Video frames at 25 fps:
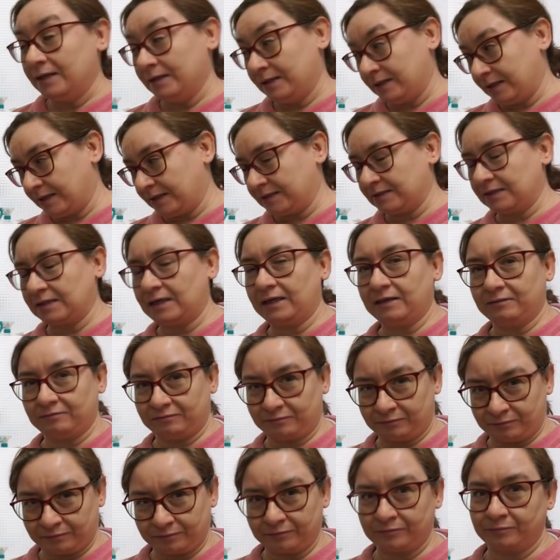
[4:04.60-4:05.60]
Tiene que ser
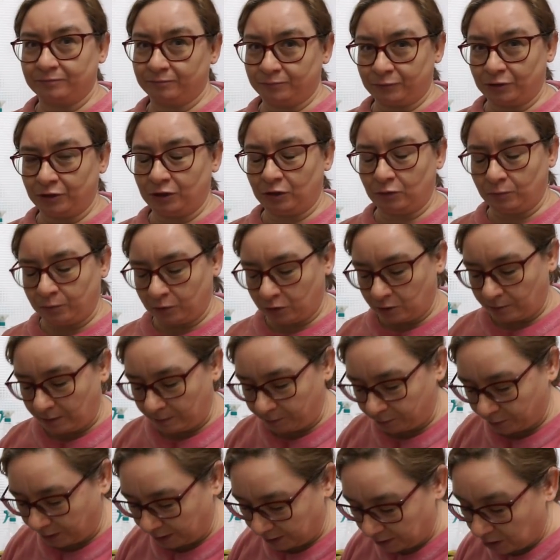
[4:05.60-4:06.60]
mm, poner un poco
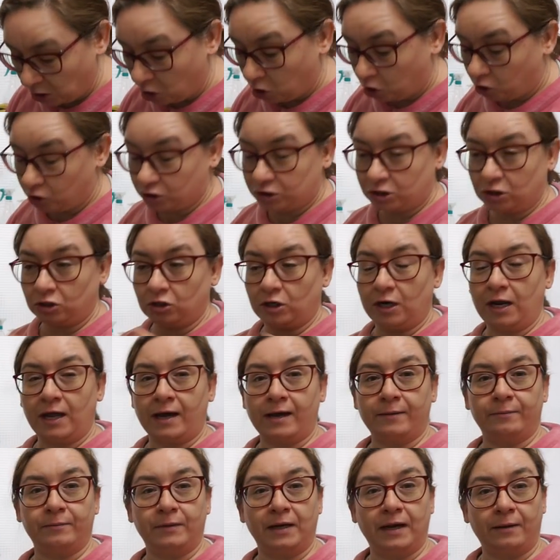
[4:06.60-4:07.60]
más por ahí. O si no,
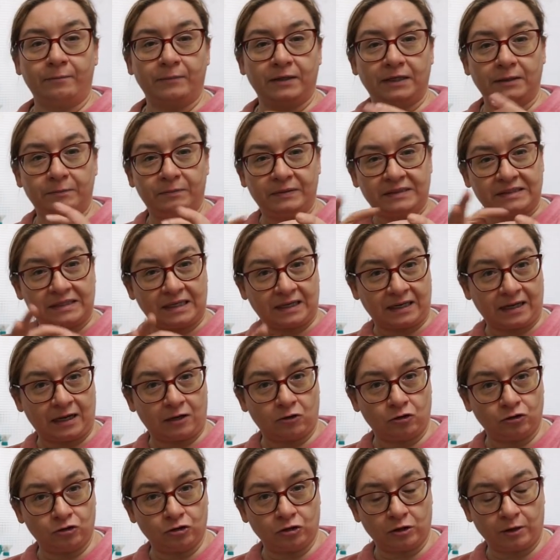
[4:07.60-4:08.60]
las, mini pizzas que
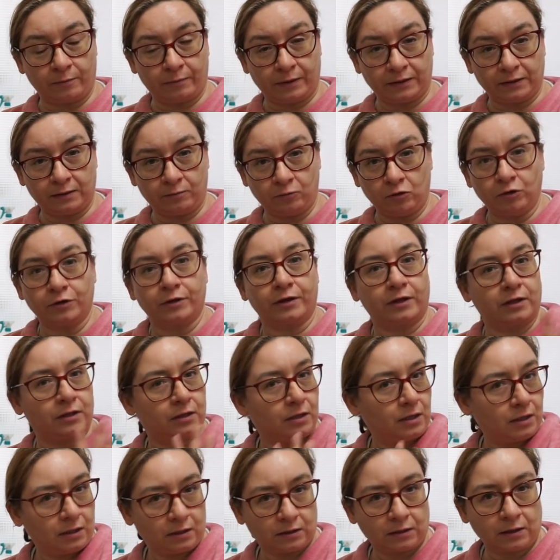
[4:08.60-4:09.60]
hago yo de pan de murdi,
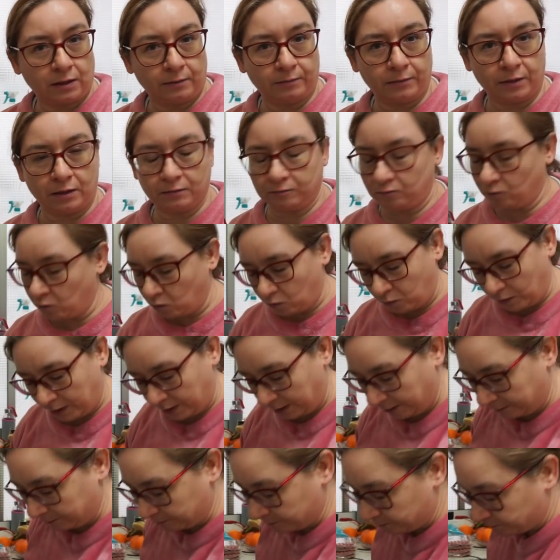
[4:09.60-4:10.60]
también muy
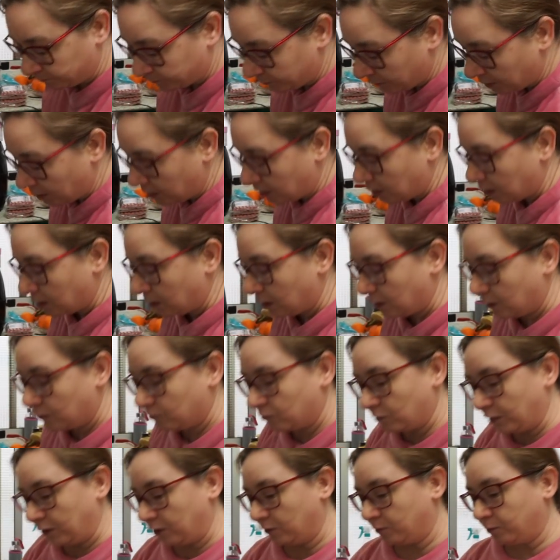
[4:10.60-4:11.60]
buenas.
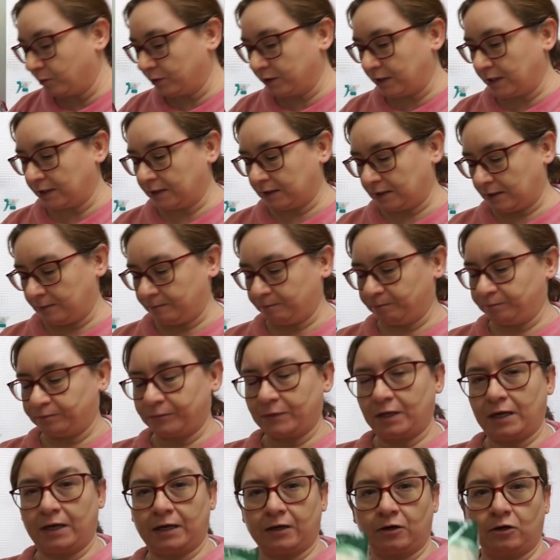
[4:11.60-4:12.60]
Bueno, pues ya
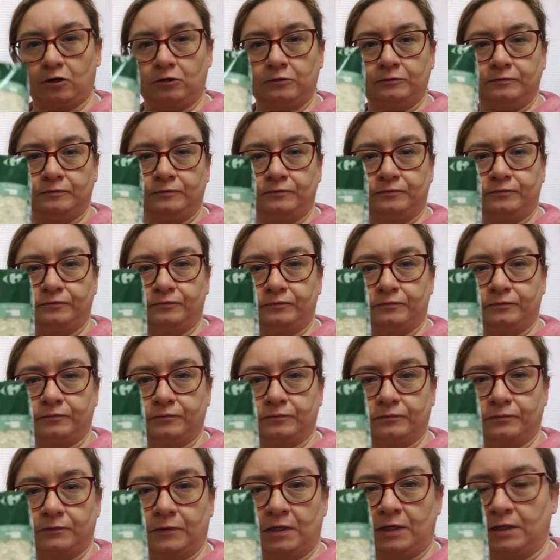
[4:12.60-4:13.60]
está. Arroz,
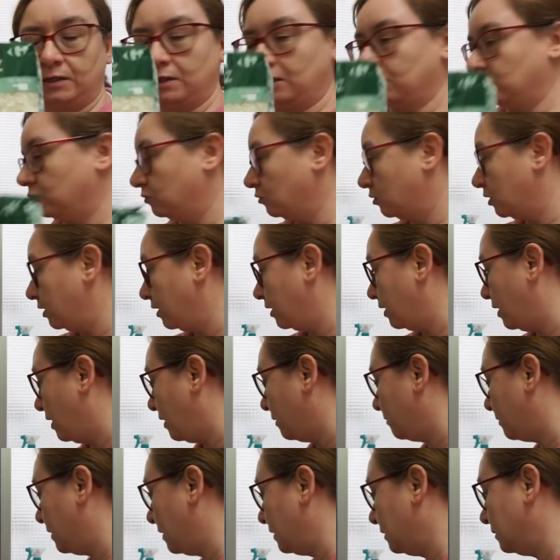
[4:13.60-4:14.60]
que ya no nos
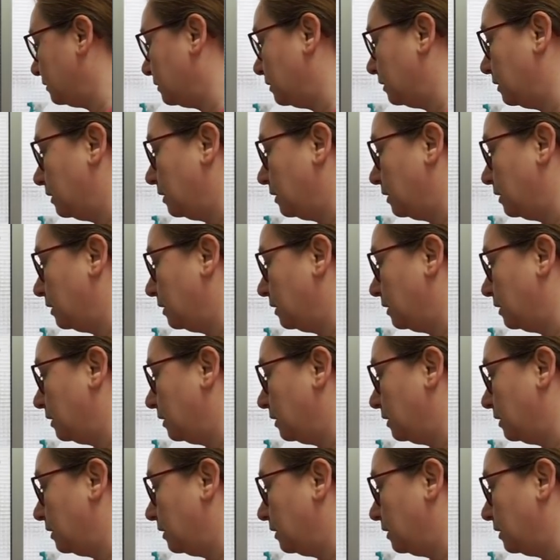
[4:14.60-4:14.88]
quedaba.